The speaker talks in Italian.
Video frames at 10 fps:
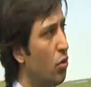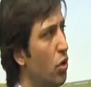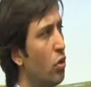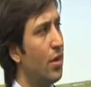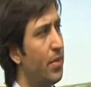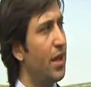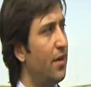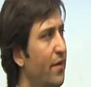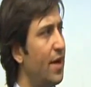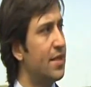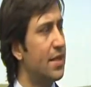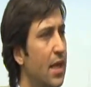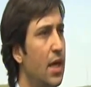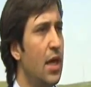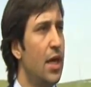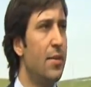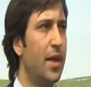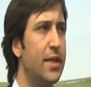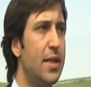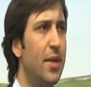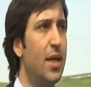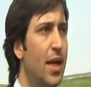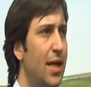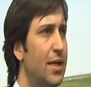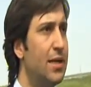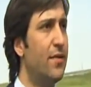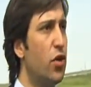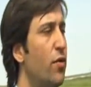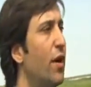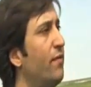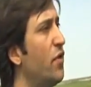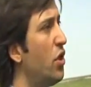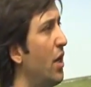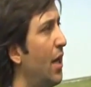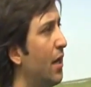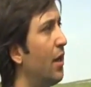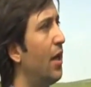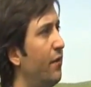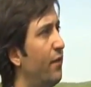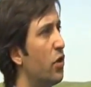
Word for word: in cui in una prima fase i Marines americani si facevano avvicinare e